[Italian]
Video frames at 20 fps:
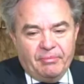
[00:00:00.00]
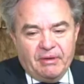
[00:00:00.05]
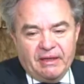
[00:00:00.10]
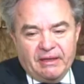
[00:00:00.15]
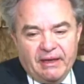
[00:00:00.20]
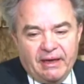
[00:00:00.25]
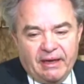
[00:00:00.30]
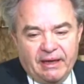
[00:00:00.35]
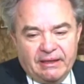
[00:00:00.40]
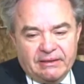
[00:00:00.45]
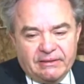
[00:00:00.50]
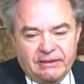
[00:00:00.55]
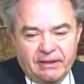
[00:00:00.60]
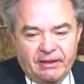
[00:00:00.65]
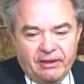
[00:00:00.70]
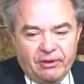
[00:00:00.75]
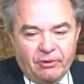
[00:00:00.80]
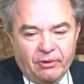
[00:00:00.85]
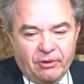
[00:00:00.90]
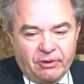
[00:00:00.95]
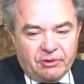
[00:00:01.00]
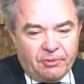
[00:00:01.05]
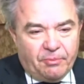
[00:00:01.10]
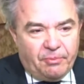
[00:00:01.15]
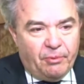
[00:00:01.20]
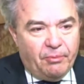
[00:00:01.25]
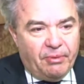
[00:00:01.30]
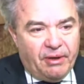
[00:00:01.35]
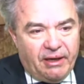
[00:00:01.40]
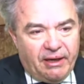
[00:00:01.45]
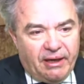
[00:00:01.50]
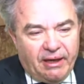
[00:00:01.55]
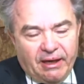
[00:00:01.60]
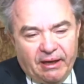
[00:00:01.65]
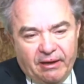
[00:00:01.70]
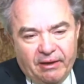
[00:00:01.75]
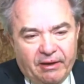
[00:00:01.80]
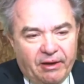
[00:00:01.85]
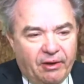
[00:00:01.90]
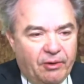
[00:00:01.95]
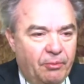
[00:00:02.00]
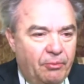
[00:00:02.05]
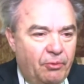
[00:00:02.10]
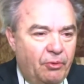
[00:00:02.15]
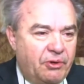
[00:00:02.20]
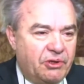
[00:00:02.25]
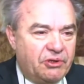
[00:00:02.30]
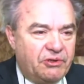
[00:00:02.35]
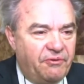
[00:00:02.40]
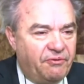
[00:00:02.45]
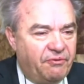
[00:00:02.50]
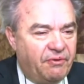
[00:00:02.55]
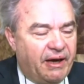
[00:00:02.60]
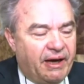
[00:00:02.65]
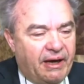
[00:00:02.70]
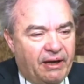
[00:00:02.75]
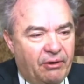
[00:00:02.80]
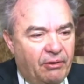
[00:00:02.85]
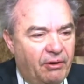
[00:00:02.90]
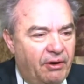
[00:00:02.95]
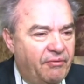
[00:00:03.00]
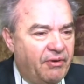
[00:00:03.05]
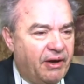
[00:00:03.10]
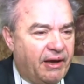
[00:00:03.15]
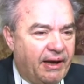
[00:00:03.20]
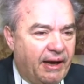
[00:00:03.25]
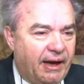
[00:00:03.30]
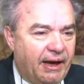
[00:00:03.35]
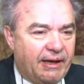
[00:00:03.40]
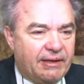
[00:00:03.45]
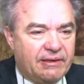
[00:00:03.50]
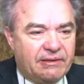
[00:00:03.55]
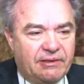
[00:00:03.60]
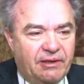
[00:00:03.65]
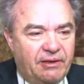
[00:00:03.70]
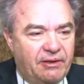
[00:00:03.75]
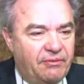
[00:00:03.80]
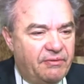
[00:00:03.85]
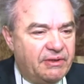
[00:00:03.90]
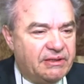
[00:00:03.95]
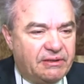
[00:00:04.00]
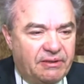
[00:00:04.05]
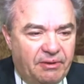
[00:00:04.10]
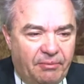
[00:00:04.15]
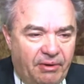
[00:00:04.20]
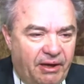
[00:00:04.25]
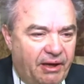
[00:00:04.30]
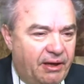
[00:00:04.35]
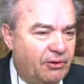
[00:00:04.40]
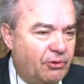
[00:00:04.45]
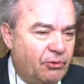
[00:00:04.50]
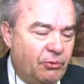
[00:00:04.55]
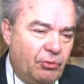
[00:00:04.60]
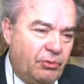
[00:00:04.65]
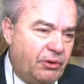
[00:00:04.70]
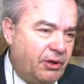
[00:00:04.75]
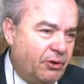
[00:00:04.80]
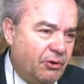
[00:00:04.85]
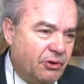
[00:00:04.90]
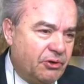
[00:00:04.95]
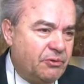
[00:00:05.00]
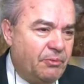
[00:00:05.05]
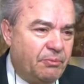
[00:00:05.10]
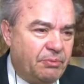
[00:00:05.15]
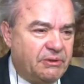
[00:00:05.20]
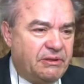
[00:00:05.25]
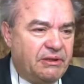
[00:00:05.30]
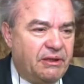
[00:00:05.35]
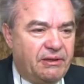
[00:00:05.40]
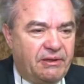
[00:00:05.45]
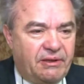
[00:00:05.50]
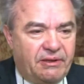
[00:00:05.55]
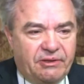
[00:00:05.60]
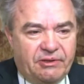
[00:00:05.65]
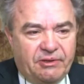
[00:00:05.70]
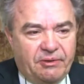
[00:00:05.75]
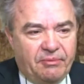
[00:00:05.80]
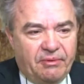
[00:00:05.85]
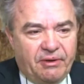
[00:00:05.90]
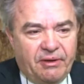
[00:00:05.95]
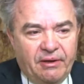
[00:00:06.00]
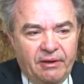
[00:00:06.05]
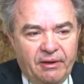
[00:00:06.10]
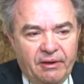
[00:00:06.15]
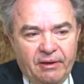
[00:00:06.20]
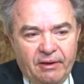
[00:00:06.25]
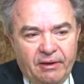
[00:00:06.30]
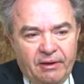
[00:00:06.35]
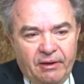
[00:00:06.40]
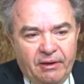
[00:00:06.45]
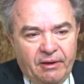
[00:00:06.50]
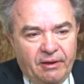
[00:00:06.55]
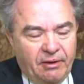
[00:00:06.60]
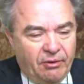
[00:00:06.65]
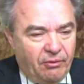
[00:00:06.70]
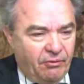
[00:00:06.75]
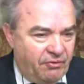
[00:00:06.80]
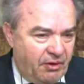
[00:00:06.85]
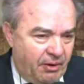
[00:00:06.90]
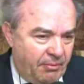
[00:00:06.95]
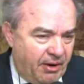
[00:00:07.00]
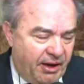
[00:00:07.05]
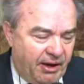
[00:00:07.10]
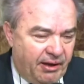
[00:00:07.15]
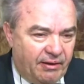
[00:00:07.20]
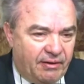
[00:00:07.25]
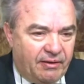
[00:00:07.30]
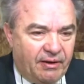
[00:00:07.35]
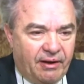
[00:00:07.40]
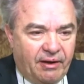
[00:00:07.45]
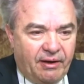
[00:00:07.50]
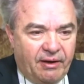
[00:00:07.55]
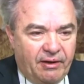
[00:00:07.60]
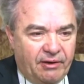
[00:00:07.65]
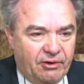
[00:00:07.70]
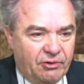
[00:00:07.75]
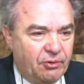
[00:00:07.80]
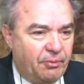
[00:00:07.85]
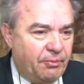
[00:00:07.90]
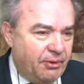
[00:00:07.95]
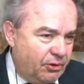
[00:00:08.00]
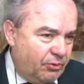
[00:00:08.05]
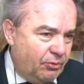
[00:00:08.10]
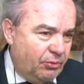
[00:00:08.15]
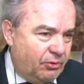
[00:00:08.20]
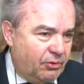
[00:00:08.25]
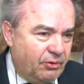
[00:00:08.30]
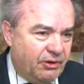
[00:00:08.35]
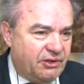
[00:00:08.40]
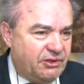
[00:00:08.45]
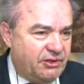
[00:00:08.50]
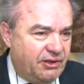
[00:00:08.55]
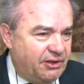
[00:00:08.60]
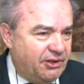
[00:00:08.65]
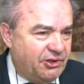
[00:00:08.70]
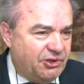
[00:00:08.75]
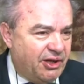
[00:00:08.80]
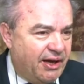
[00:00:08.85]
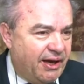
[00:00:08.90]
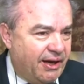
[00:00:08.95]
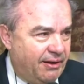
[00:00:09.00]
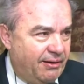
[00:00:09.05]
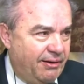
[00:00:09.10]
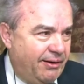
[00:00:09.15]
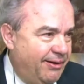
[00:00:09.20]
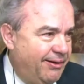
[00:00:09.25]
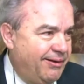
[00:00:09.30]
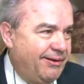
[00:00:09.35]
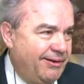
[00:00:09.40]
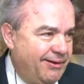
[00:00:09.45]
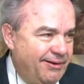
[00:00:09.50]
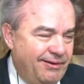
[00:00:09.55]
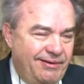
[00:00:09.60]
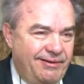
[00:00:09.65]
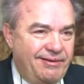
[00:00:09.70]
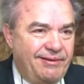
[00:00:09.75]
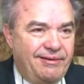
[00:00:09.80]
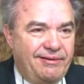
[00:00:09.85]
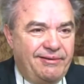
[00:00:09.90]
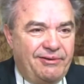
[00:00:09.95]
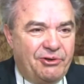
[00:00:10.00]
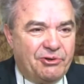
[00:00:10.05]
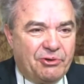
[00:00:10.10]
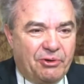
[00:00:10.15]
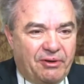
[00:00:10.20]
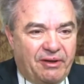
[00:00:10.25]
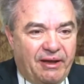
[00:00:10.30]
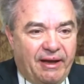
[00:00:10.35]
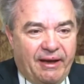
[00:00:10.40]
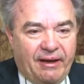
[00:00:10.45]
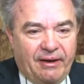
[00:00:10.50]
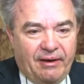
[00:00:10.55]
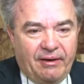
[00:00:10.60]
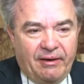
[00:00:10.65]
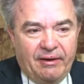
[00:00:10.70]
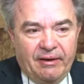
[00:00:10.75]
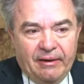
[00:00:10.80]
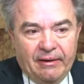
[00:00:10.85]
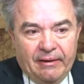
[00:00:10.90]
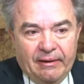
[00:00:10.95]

badare alle cose più banali che comunque si fanno, le vacanze, il divertimento, tutte cose importantissime, ovviamente, soprattutto a 16 anni, 18 eh, anni